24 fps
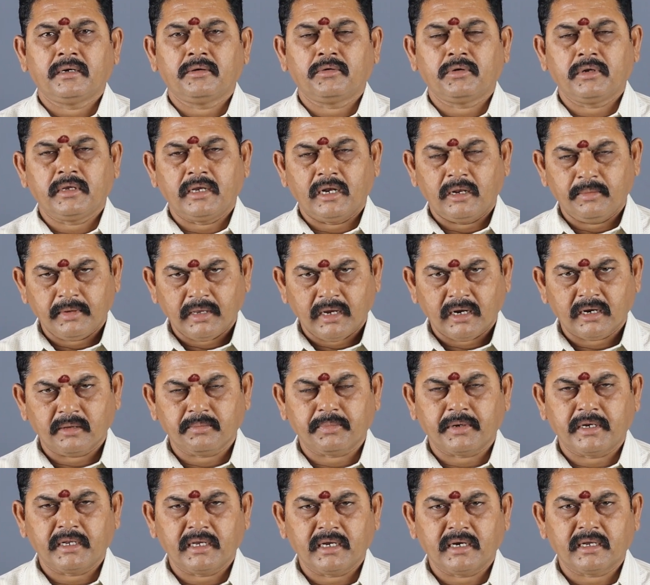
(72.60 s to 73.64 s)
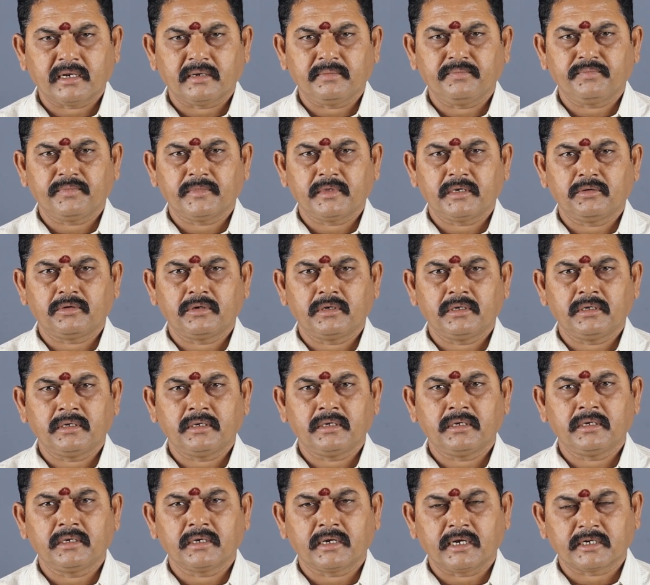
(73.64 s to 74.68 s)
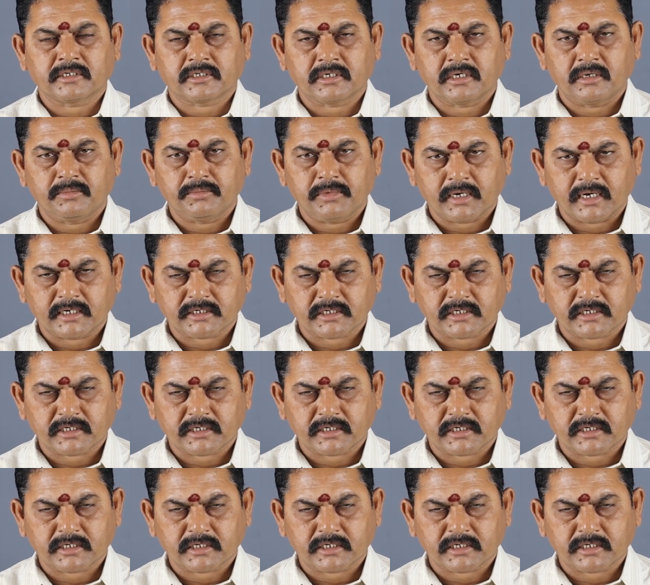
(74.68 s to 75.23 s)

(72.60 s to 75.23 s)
ஒரு எளிமையான பரிகாரம் ஒரு கஷ்டம் ரொம்ப